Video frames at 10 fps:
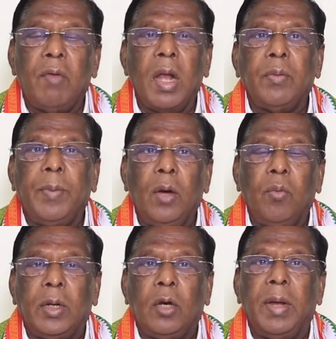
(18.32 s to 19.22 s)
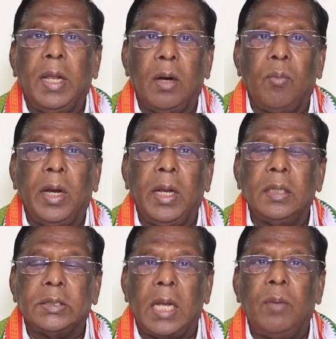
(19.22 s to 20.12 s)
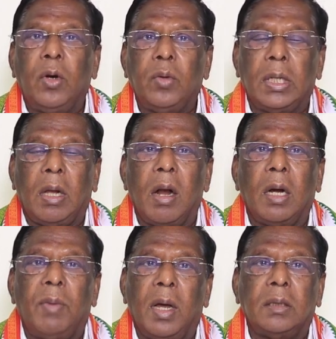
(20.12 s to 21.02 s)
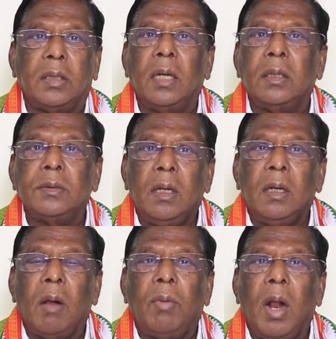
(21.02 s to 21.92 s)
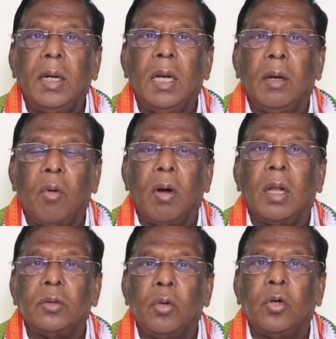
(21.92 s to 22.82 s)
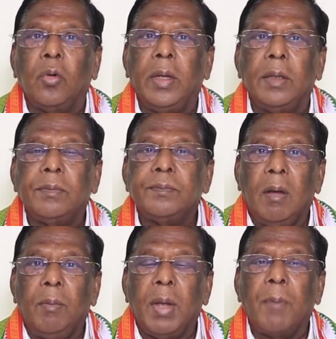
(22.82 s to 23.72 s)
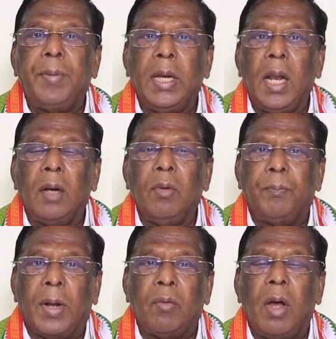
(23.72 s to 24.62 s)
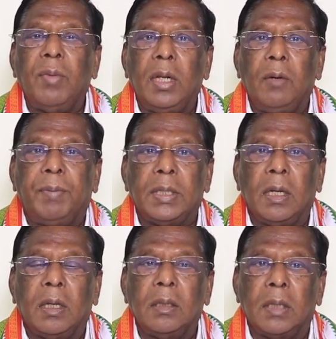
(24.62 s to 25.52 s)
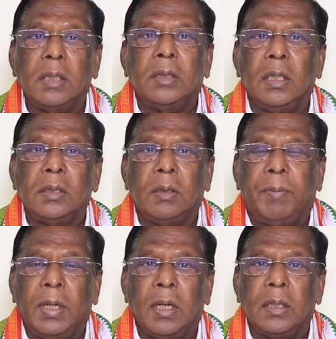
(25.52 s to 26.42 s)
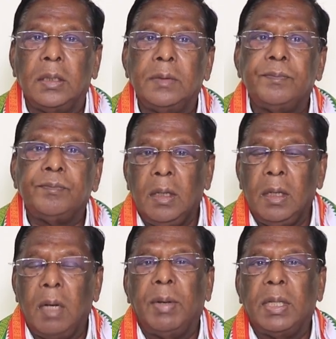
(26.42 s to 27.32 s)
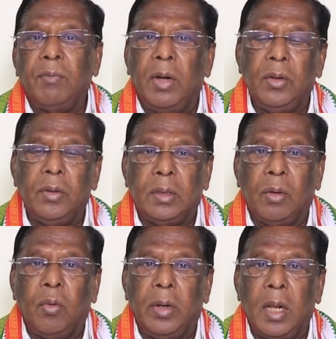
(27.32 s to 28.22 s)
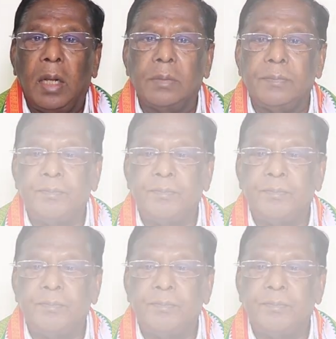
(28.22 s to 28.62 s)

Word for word: வேற்றுமையில் ஒற்றுமை என்ற முறையில் செயல்படுவதன் காரணமாகத்தான் நம் நாட்டில் கொரோனா தொற்று நோய் மிகப்பெரிய அளவில் பரவாமல் இருப்பதற்கு தடுத்து நிறுத்தப்படுகிறது என்பதை வலியுறுத்தி கூறினார்